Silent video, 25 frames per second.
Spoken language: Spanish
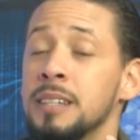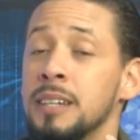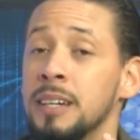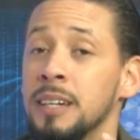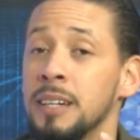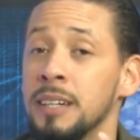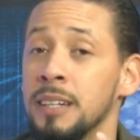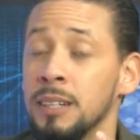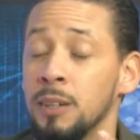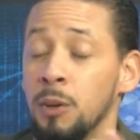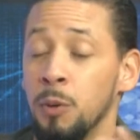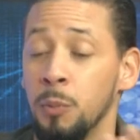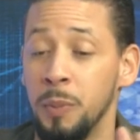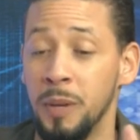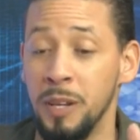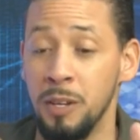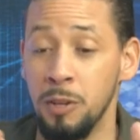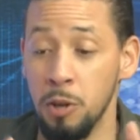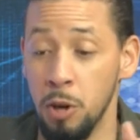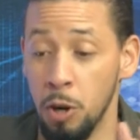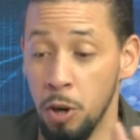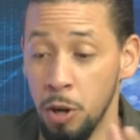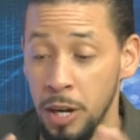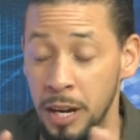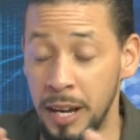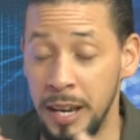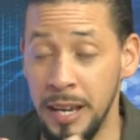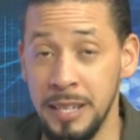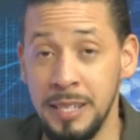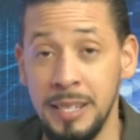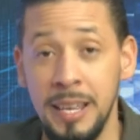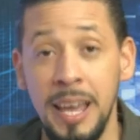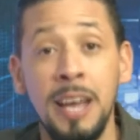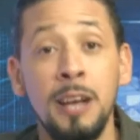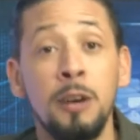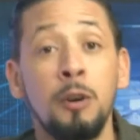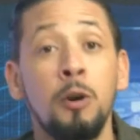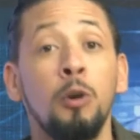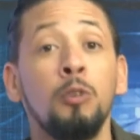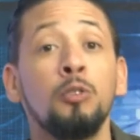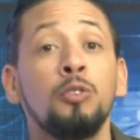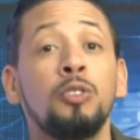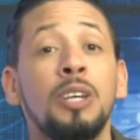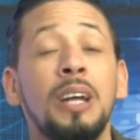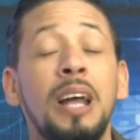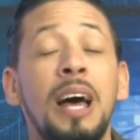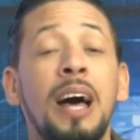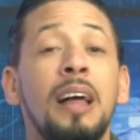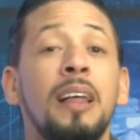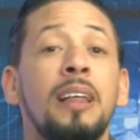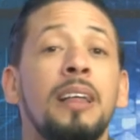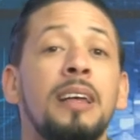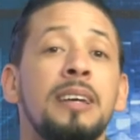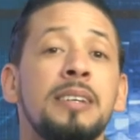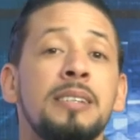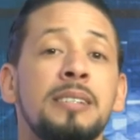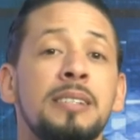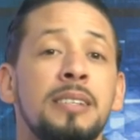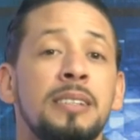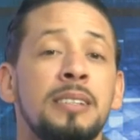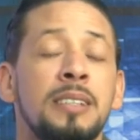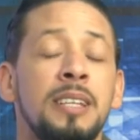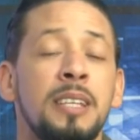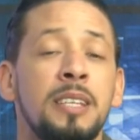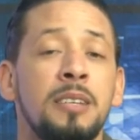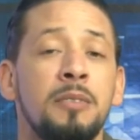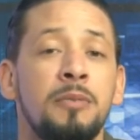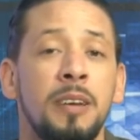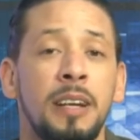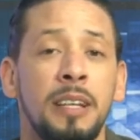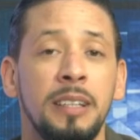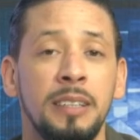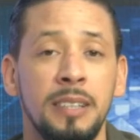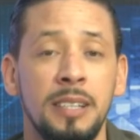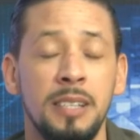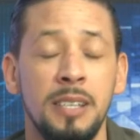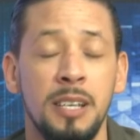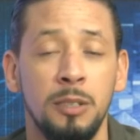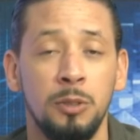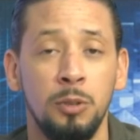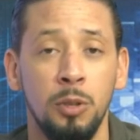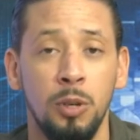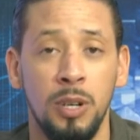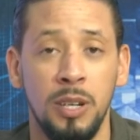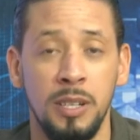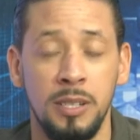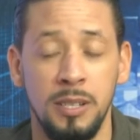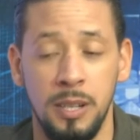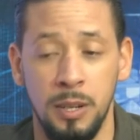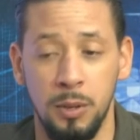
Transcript: eh, opiniones encontradas de diferentes sectores.